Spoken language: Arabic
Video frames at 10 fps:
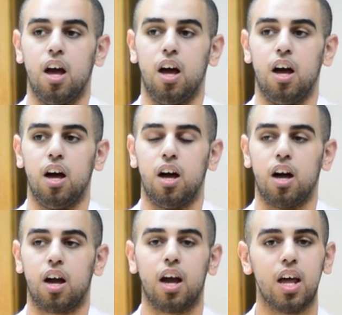
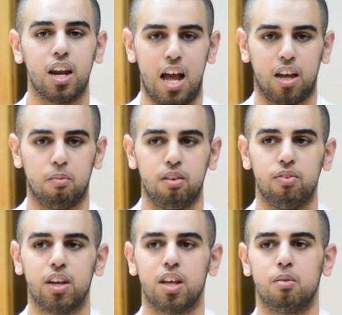آه غير
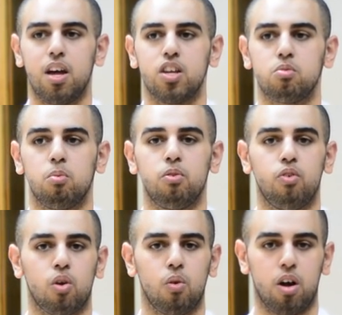لانجمان في كتاب ثاني اسمه
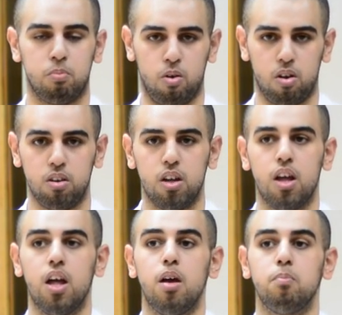بيفور وي ار بورن
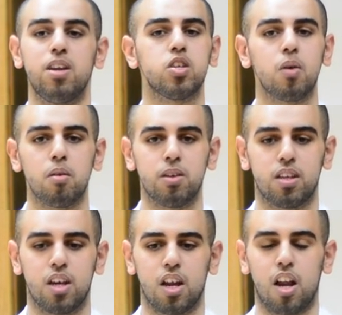بالنسبه
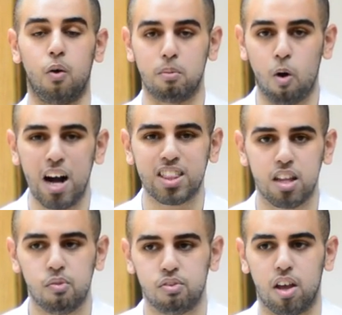للماتيريال او
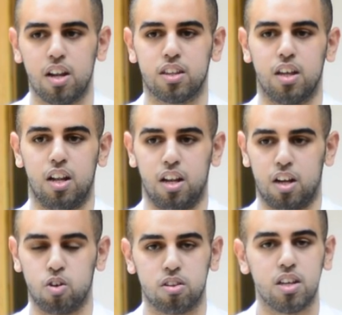المواد نفسها اللي
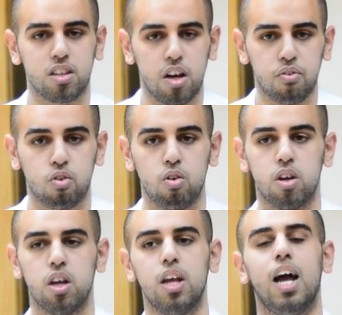الكونتنت
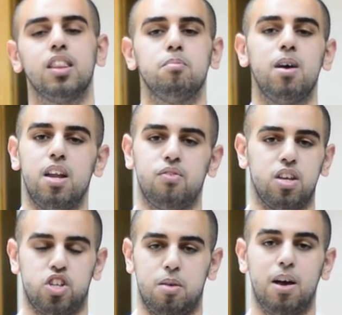نفسه الى حد ما
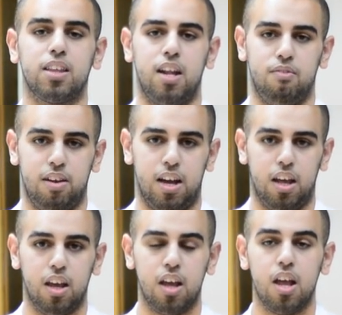نفس الشيء ما اختلف يعني